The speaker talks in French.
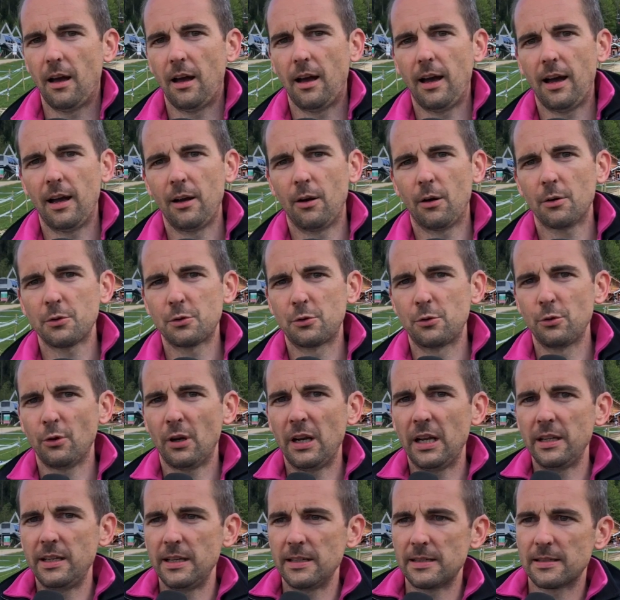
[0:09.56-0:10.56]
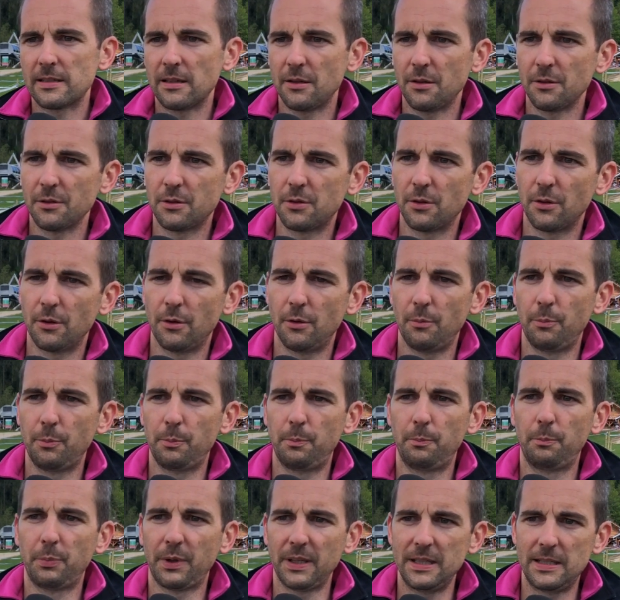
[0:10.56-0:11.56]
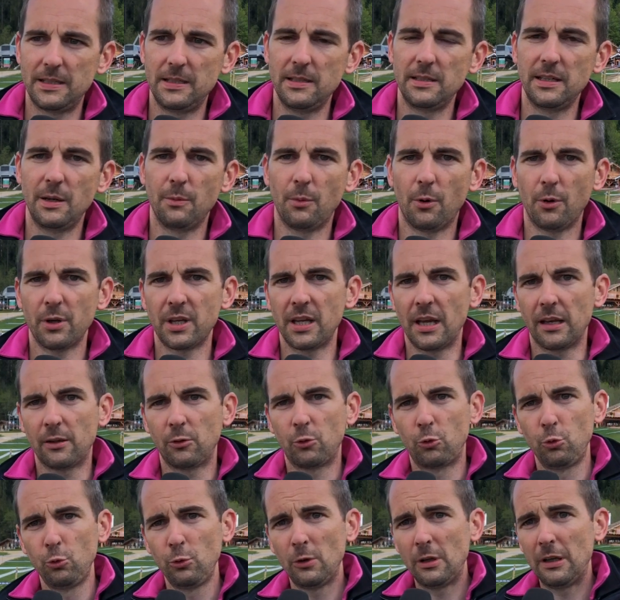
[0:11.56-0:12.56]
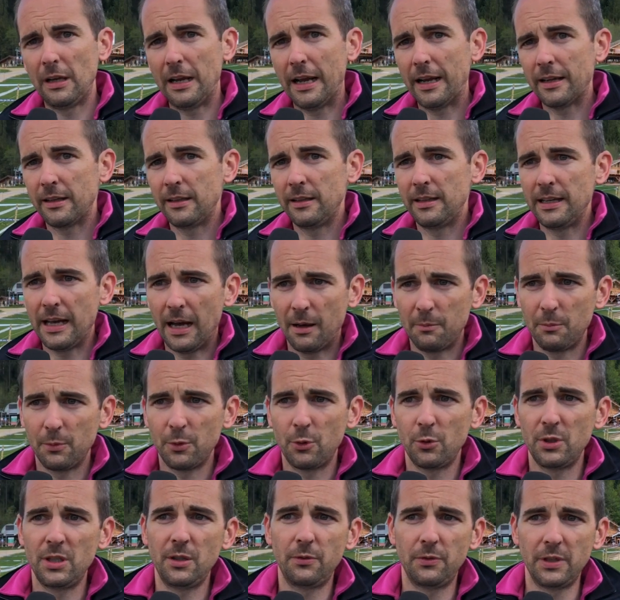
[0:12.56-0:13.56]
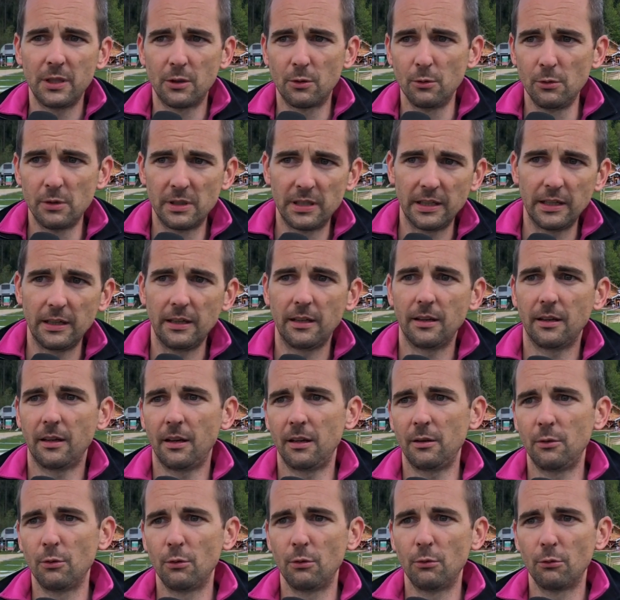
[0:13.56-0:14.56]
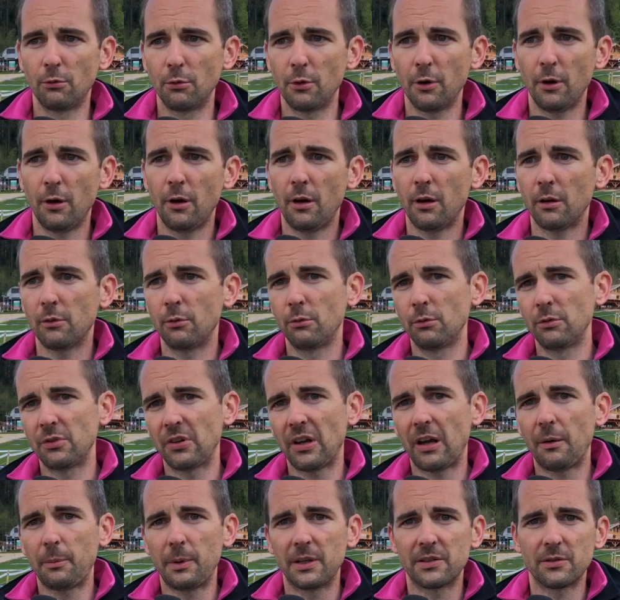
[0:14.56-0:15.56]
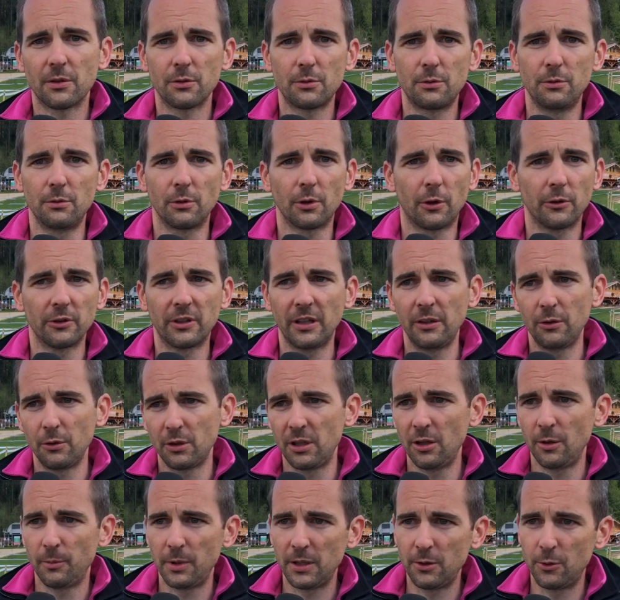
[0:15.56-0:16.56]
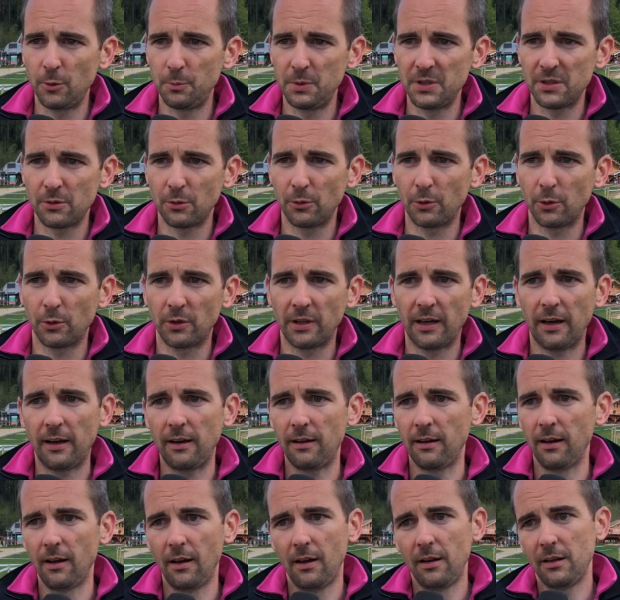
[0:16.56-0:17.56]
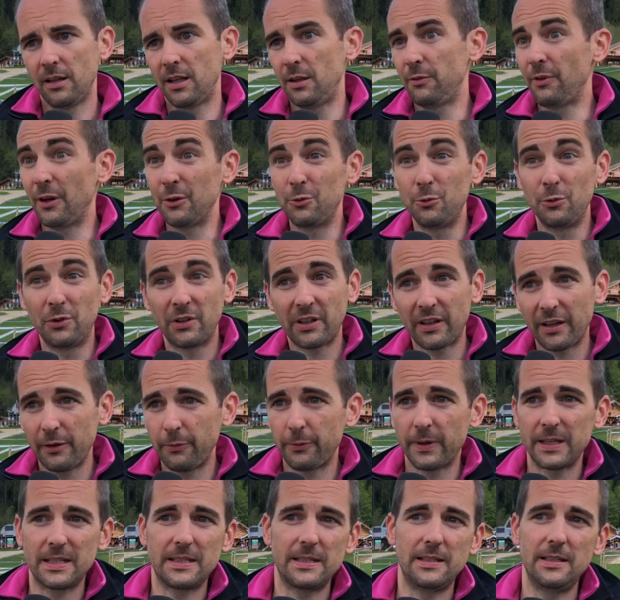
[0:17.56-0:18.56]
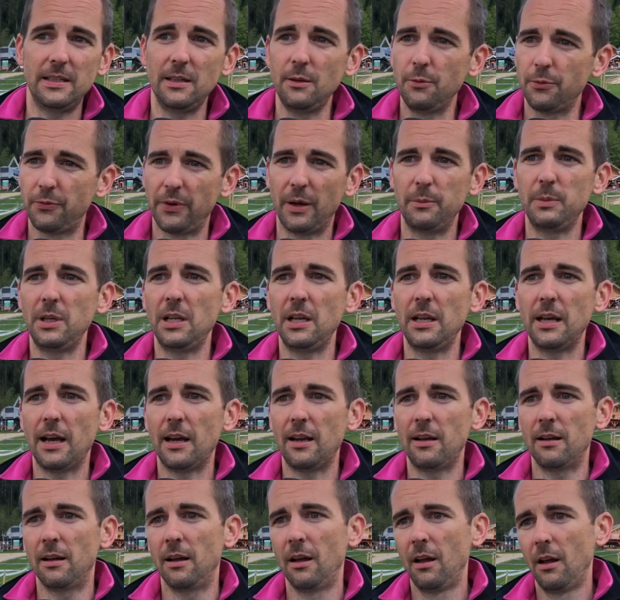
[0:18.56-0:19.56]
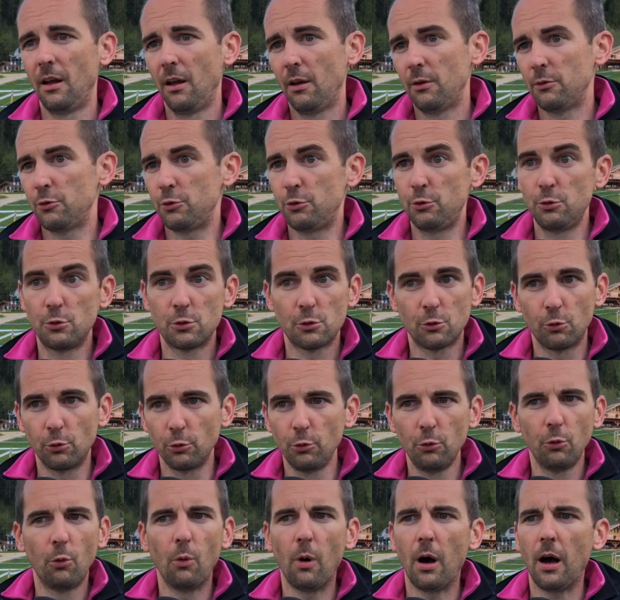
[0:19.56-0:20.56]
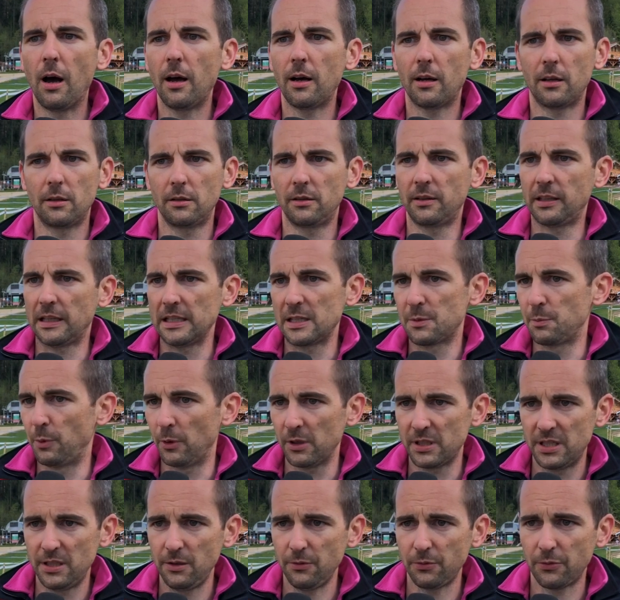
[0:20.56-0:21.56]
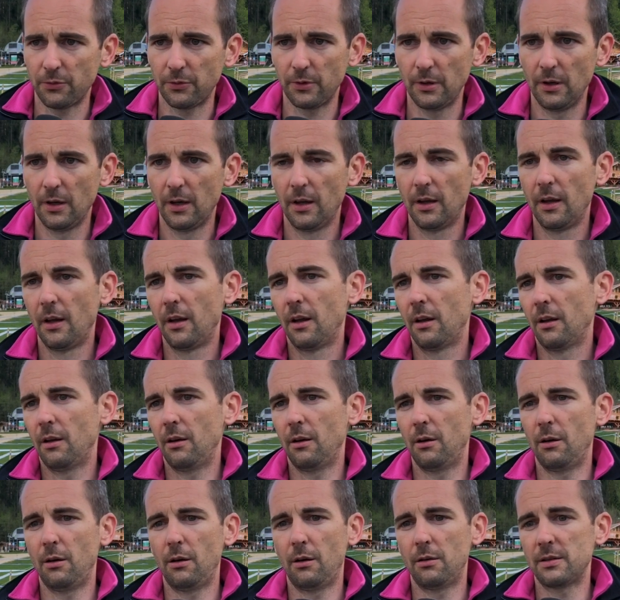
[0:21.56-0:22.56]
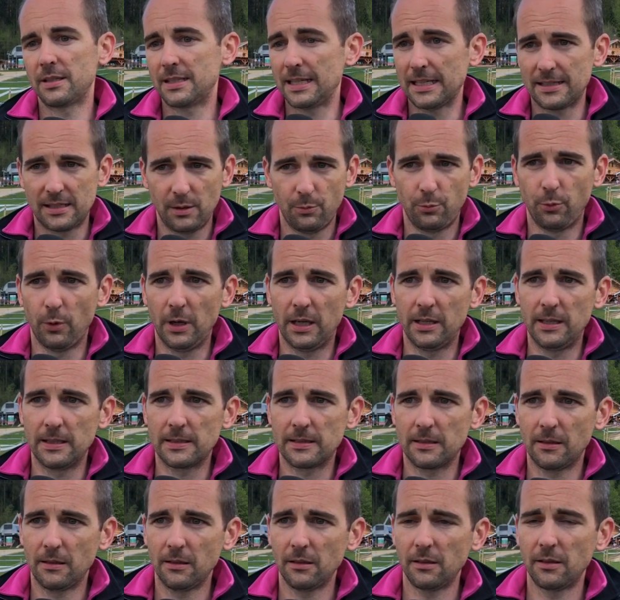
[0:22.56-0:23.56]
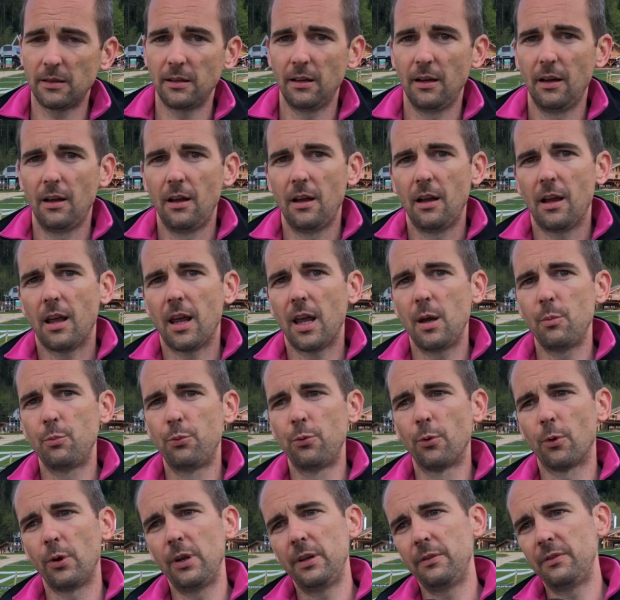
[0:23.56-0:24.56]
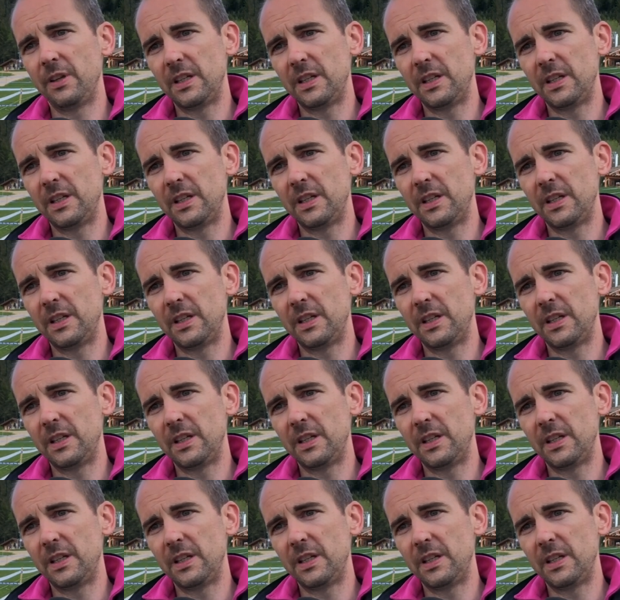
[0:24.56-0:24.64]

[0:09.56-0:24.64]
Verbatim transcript: Alors sur la descente, euh, précisément, il y a toute la gamme de difficultés et de longueurs, donc ça représente une trentaine de kilomètres de piste au total, qui va du très facile familial jusqu'au noir très sportif. Euh, ça, c'est pour la descente. Et pour les